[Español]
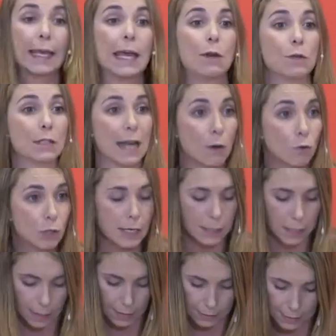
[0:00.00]
que nuestra lucha
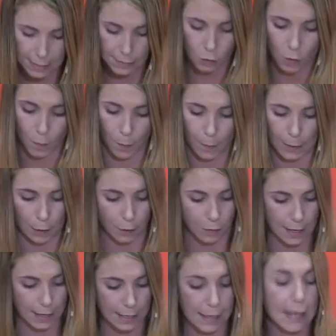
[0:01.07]
sin descanso por
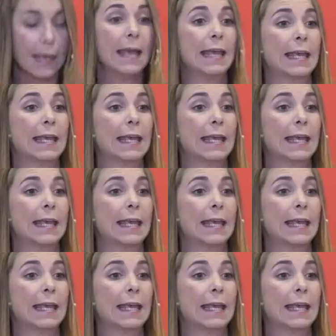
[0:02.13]
Perioncelli,